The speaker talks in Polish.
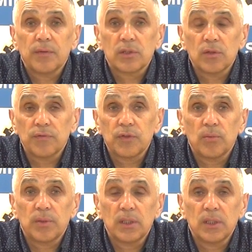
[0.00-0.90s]
są w
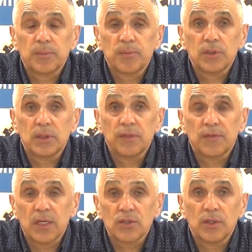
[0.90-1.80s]
dobrej dyspozycji,
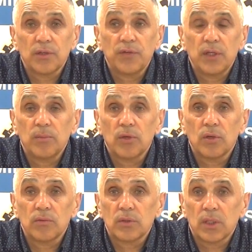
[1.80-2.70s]
w każdej chwili
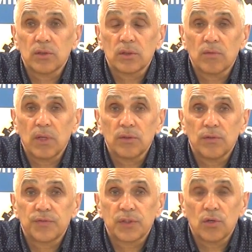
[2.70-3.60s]
mogą do tego
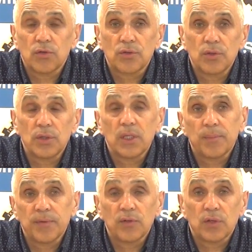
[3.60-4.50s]
składu wskoczyć i
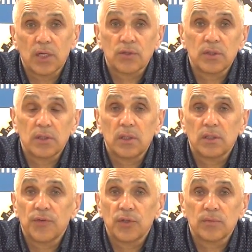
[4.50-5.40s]
na pewno każdy z
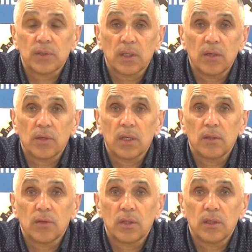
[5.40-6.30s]
nich swoją cegiełkę
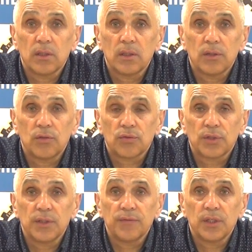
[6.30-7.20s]
do gry
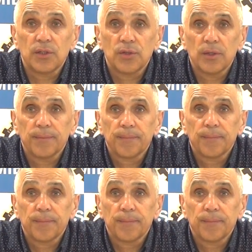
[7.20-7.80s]
drużyny wniesie.